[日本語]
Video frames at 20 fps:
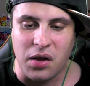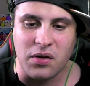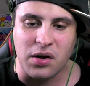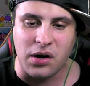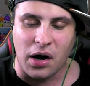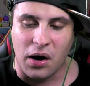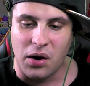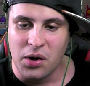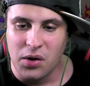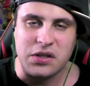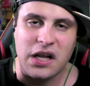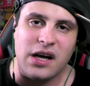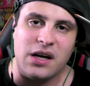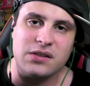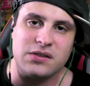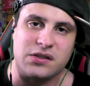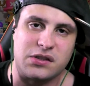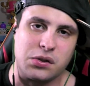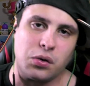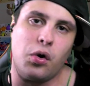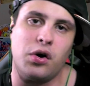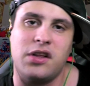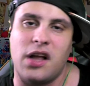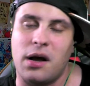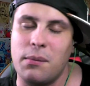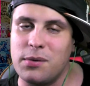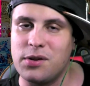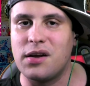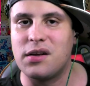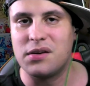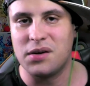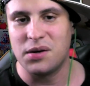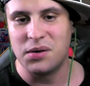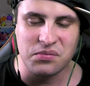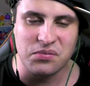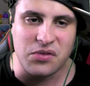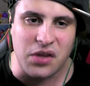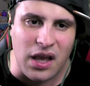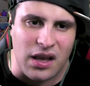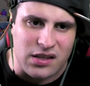れなんか、歌、すごいな、みたいな。
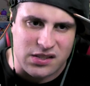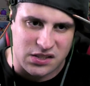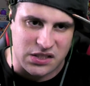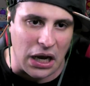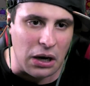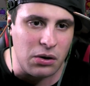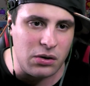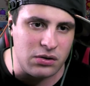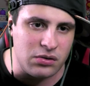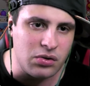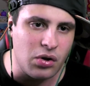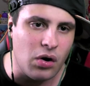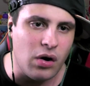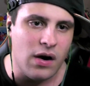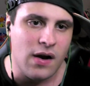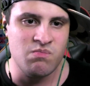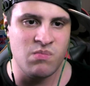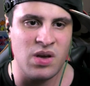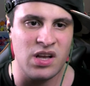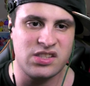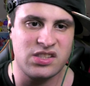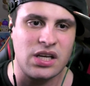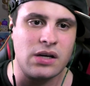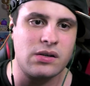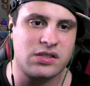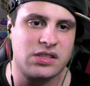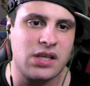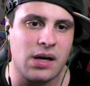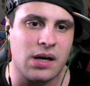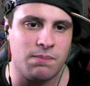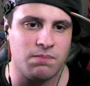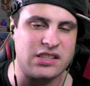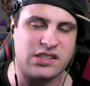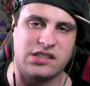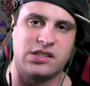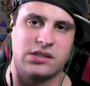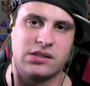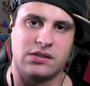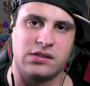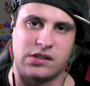んで、サウンド、めちゃくちゃ
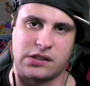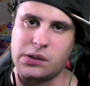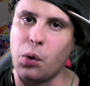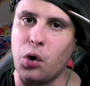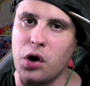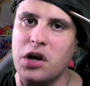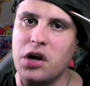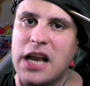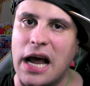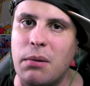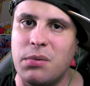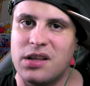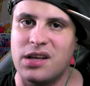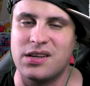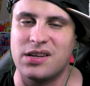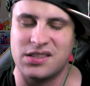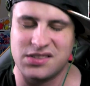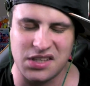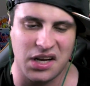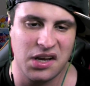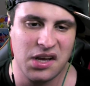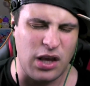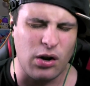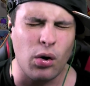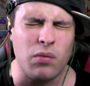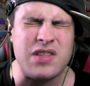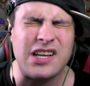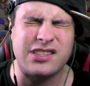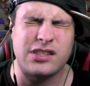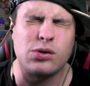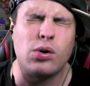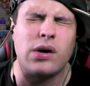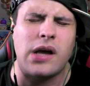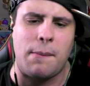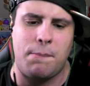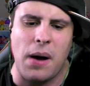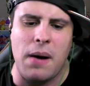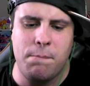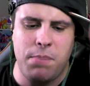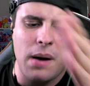圧、すごいな、みたいなさ、いろんなすごい
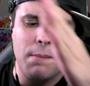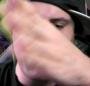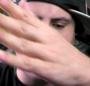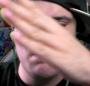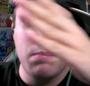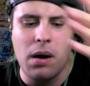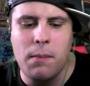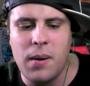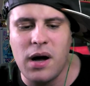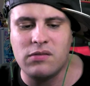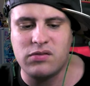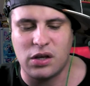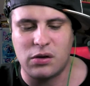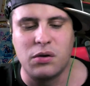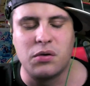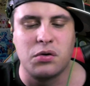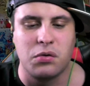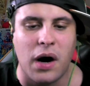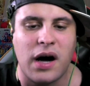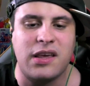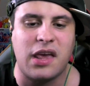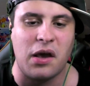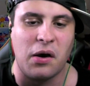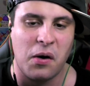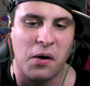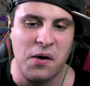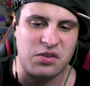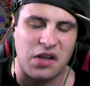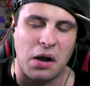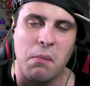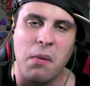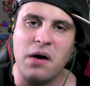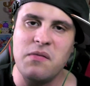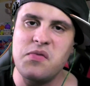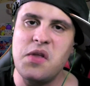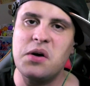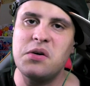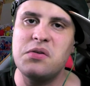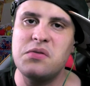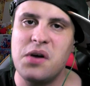がバンバンバンバンバンってくるわけよ。いや、たま
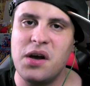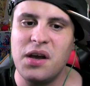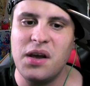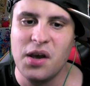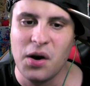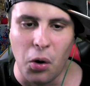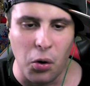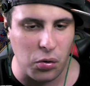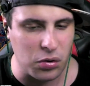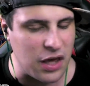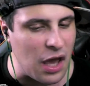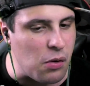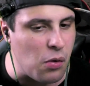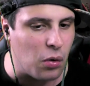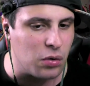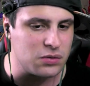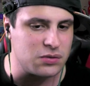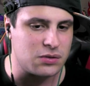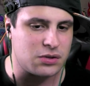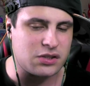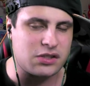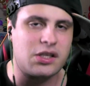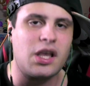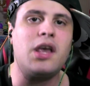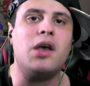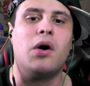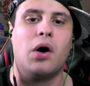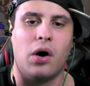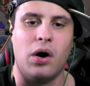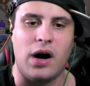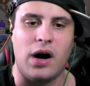んなくない俺結構好きよ。